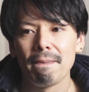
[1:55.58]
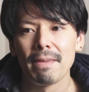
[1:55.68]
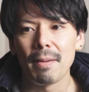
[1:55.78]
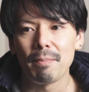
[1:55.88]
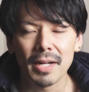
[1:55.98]

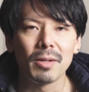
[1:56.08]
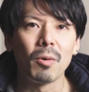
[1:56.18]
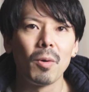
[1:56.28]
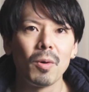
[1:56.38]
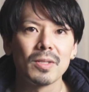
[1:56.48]
やっぱり
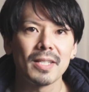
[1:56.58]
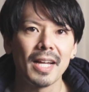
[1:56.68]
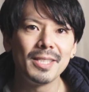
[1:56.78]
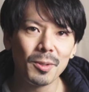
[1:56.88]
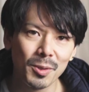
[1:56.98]
こう
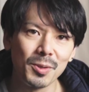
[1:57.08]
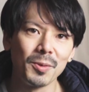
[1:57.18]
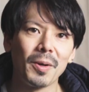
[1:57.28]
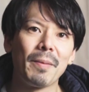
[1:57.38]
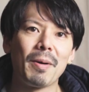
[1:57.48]
最上級
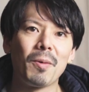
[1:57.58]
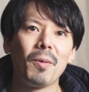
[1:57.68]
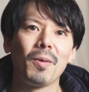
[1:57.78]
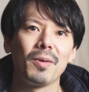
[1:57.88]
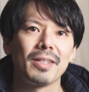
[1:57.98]
をやっぱ
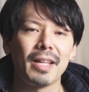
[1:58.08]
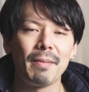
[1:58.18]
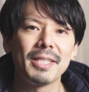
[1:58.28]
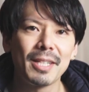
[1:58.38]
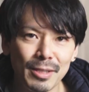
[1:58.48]
こ
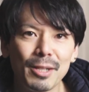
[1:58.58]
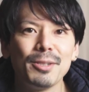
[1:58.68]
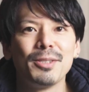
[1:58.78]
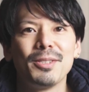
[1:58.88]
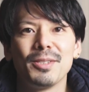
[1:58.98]
う試したくな
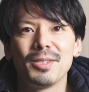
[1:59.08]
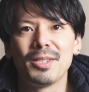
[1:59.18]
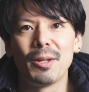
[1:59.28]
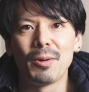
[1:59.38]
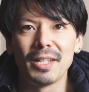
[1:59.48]
るっ
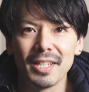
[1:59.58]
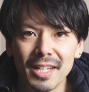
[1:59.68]
ていうのが人